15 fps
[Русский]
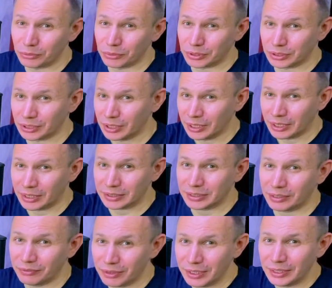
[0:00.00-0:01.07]
То есть
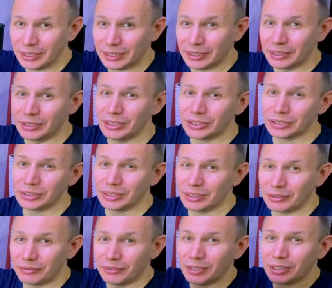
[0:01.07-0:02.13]
основание
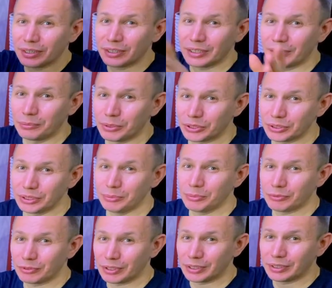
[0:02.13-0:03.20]
нижнее, верхнее, между ними
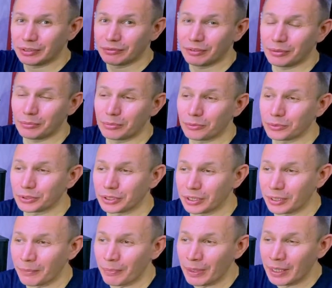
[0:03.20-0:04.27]
вот эти два бруска.